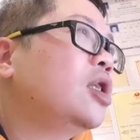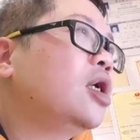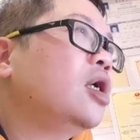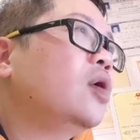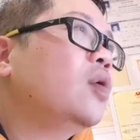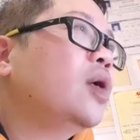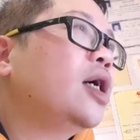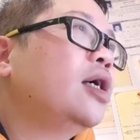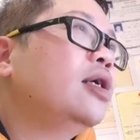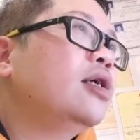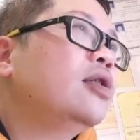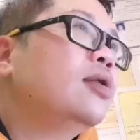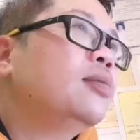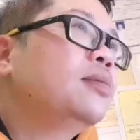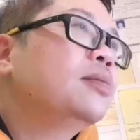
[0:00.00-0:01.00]
Thanh Hóa nhỉ,
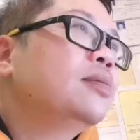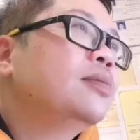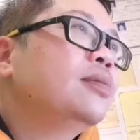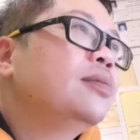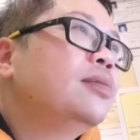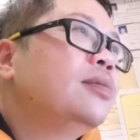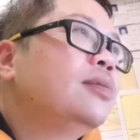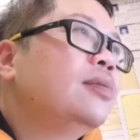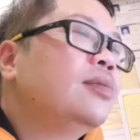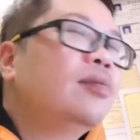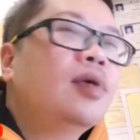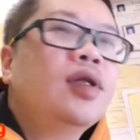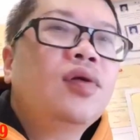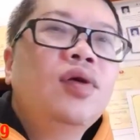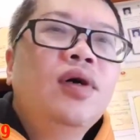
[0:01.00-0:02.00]

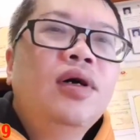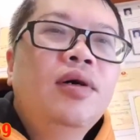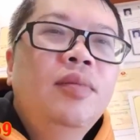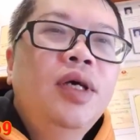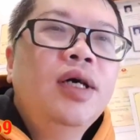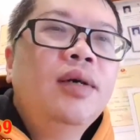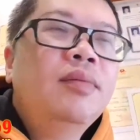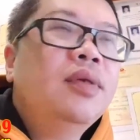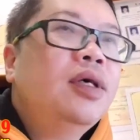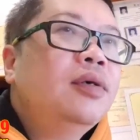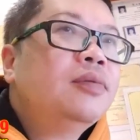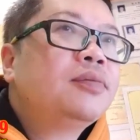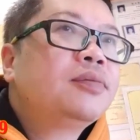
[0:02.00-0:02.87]
mà tôi đo bị âm ấy.